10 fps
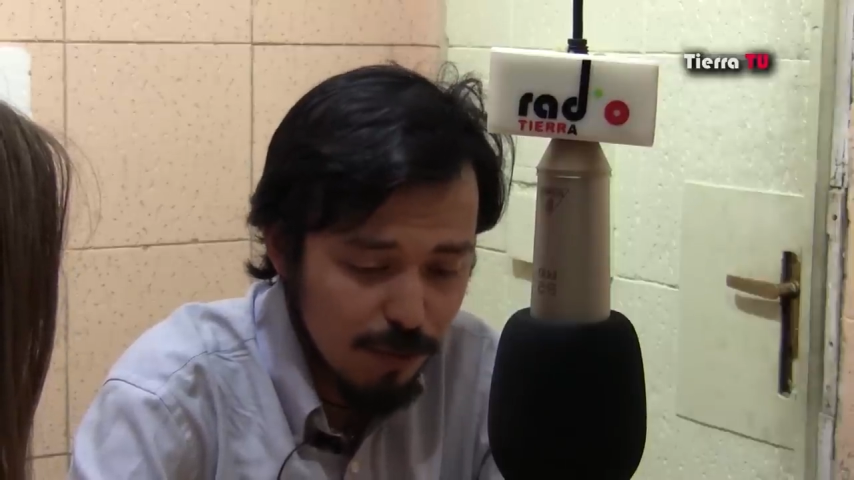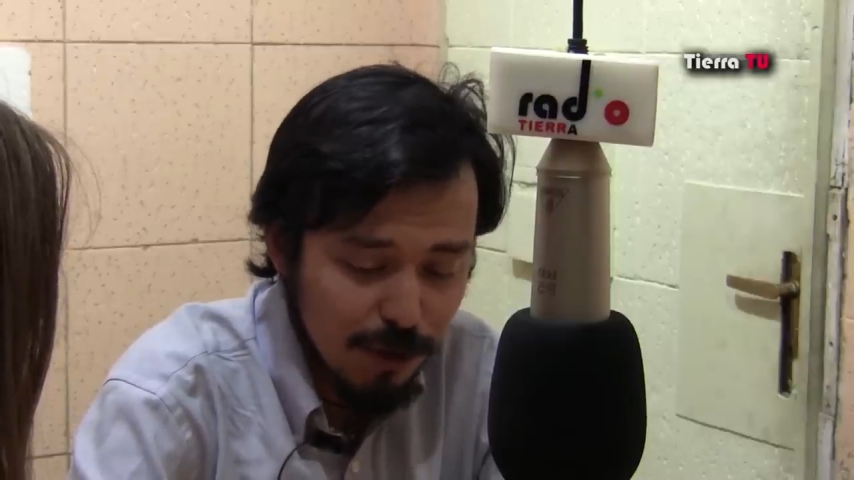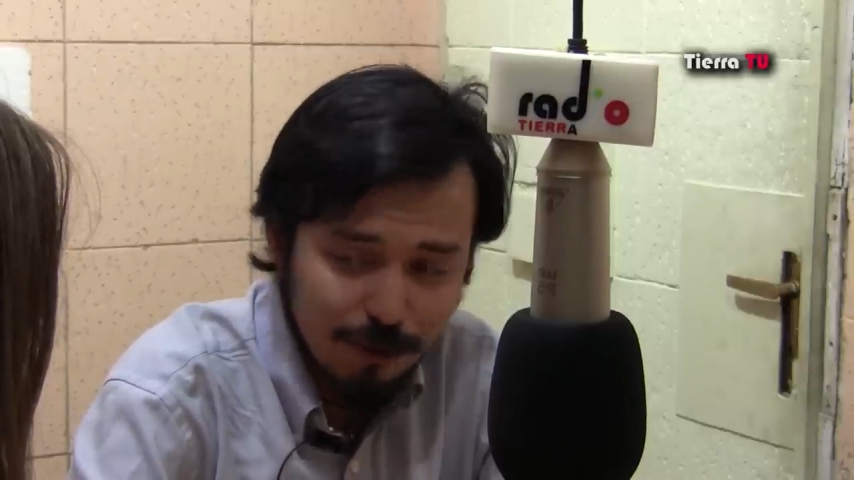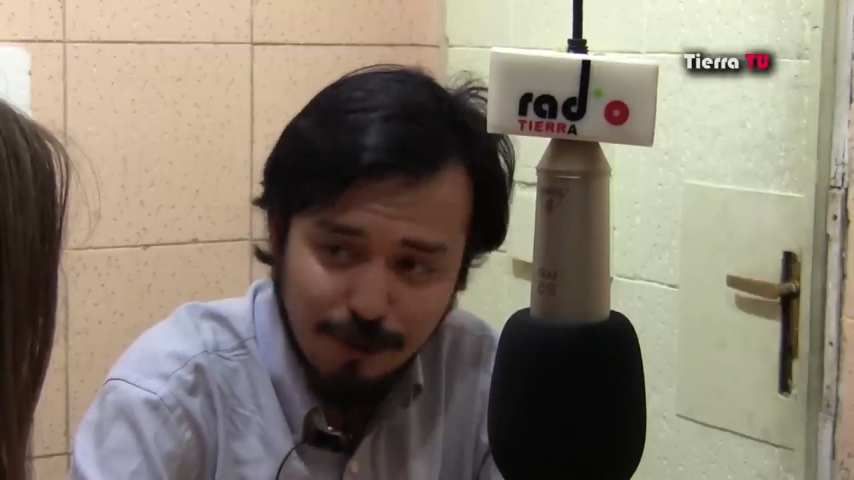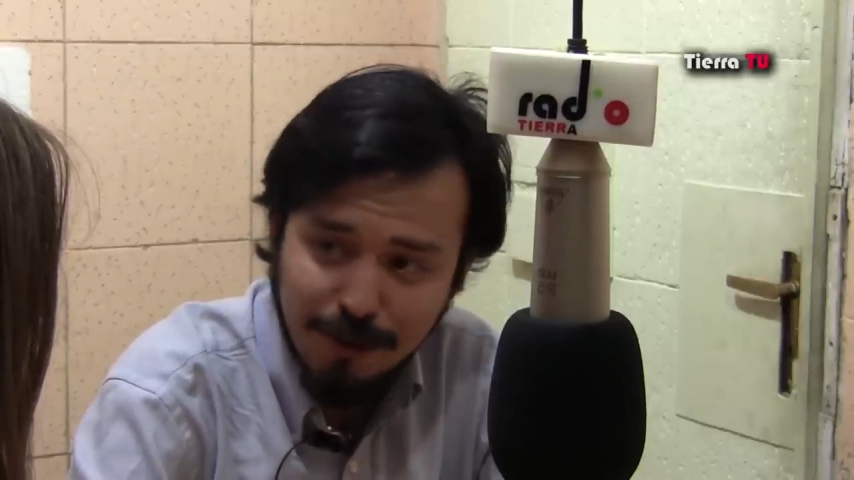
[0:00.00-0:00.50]

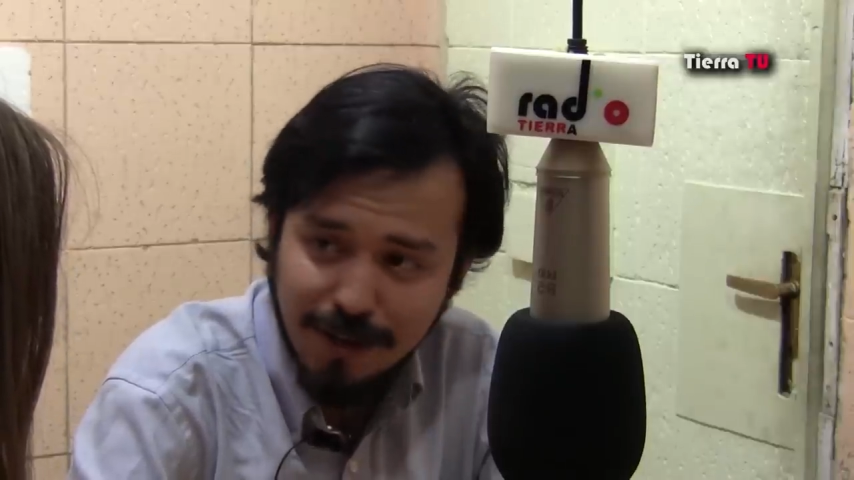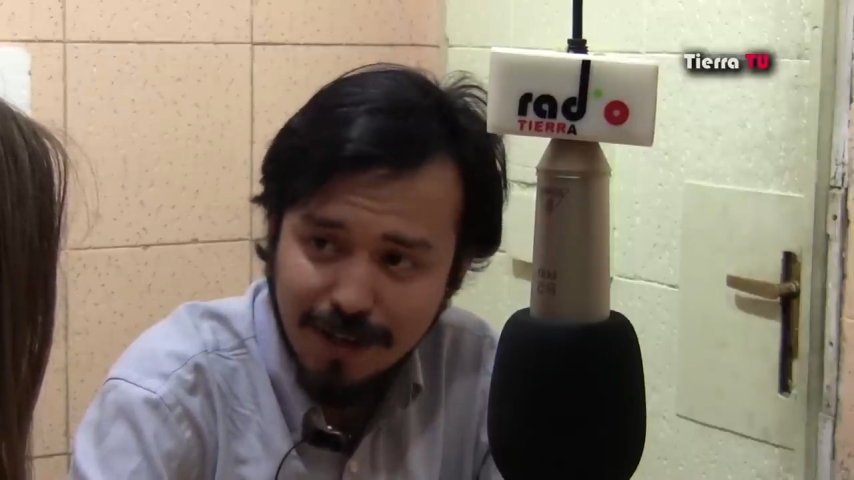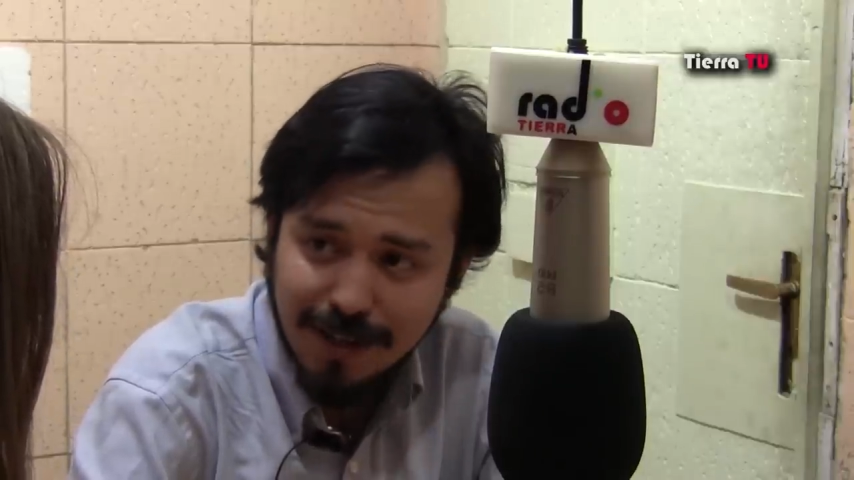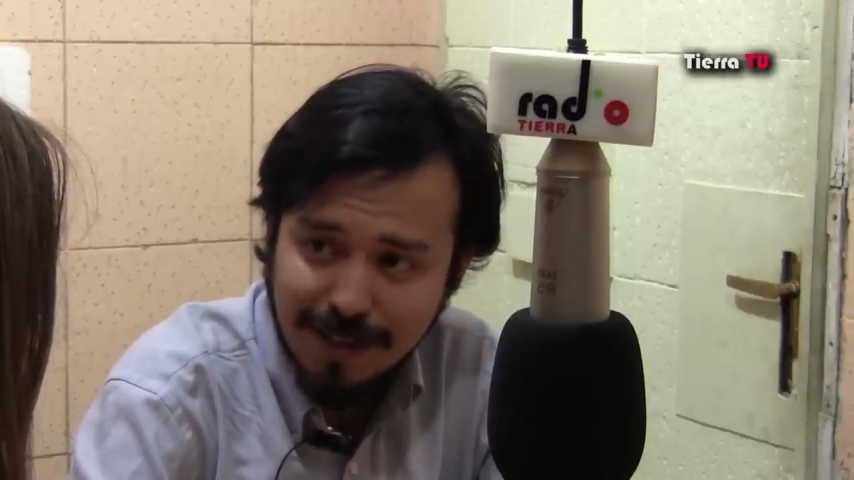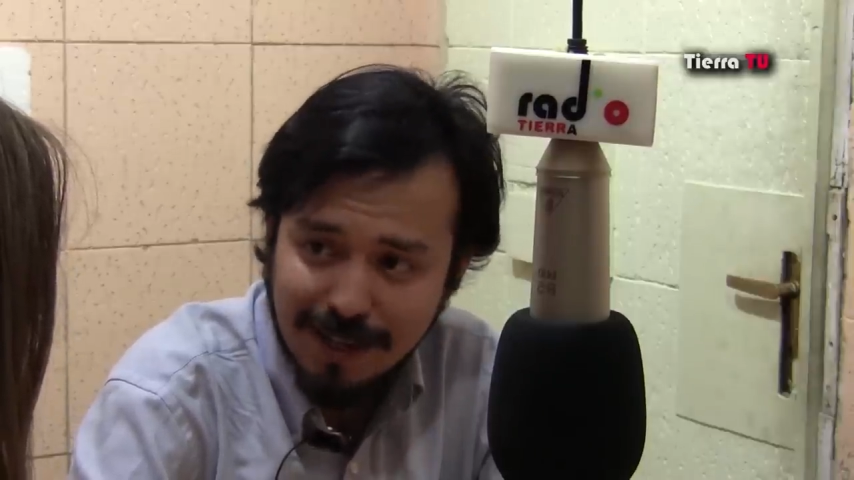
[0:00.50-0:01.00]

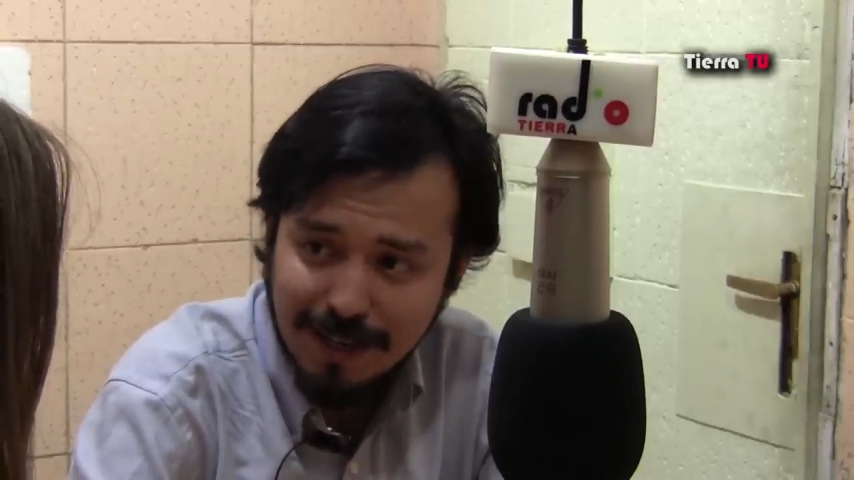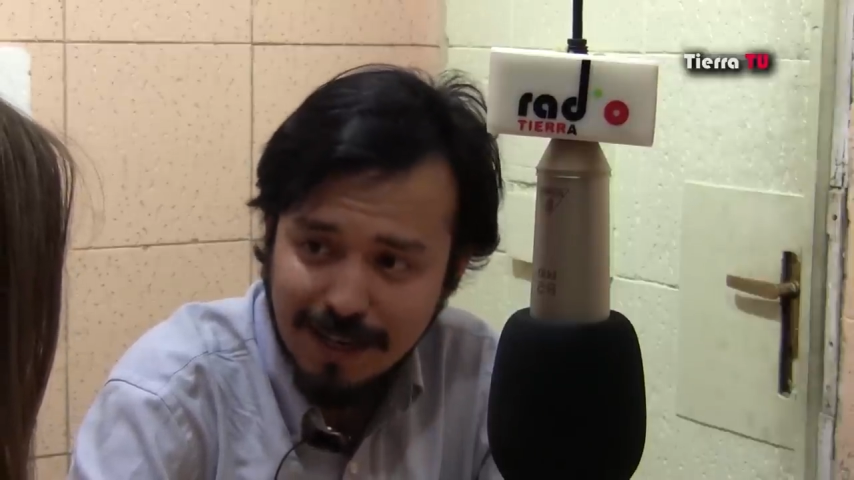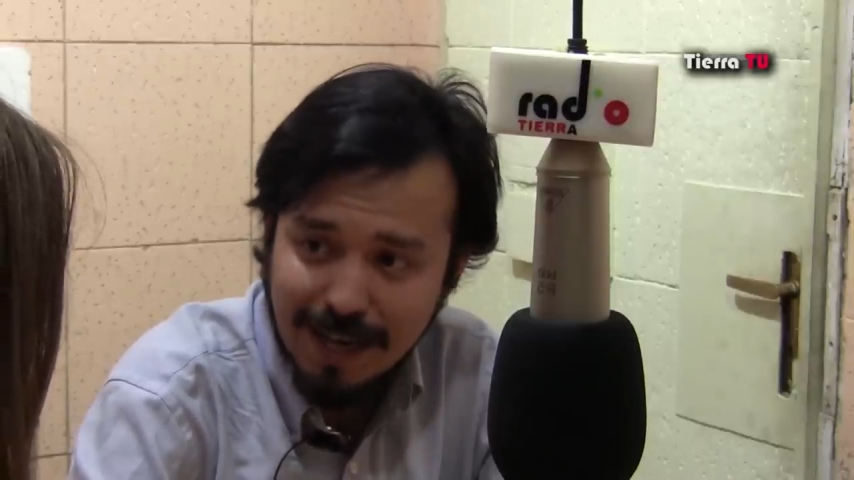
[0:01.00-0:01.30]
patrones tienen